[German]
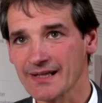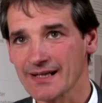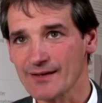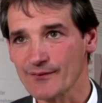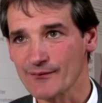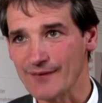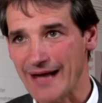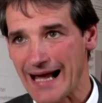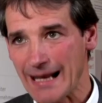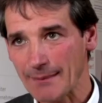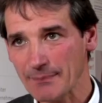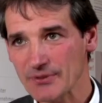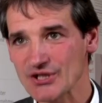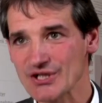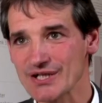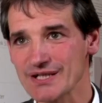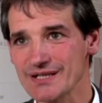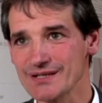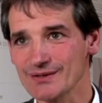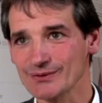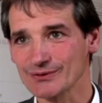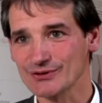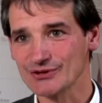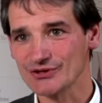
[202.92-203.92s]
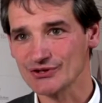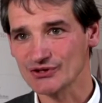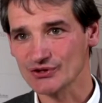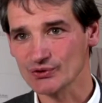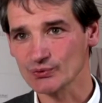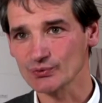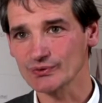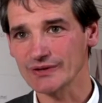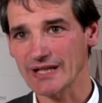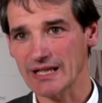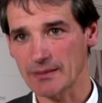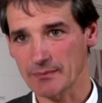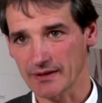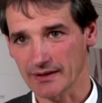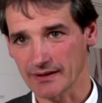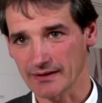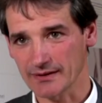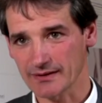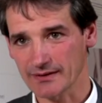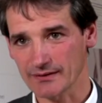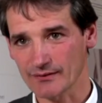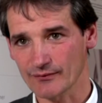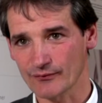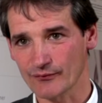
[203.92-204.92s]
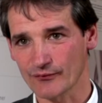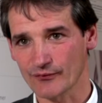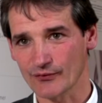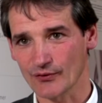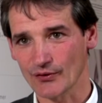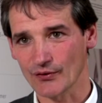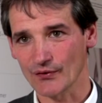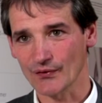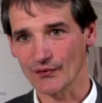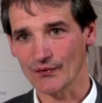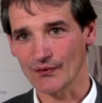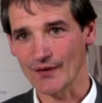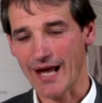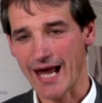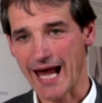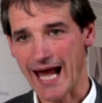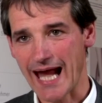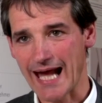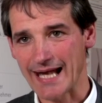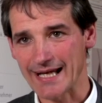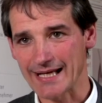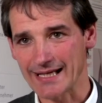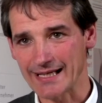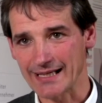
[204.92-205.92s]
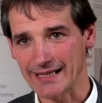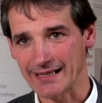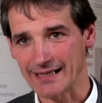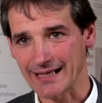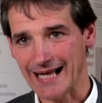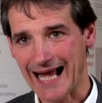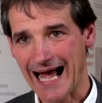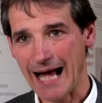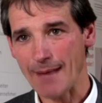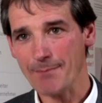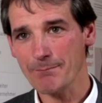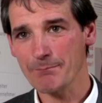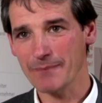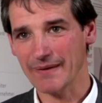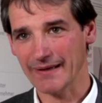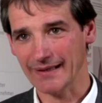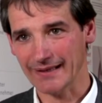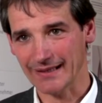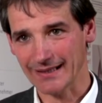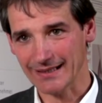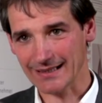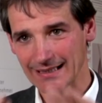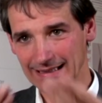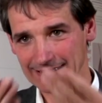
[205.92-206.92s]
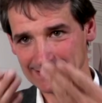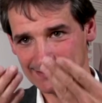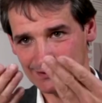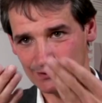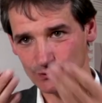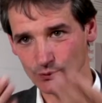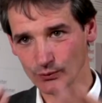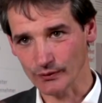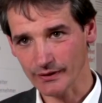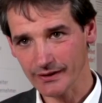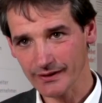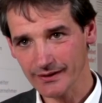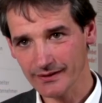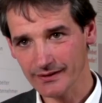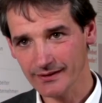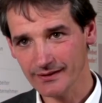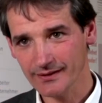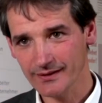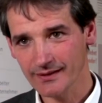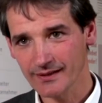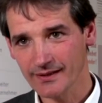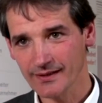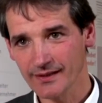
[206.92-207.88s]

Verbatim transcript: verabschieden uns zunehmend von einer Abhängigkeitslogik,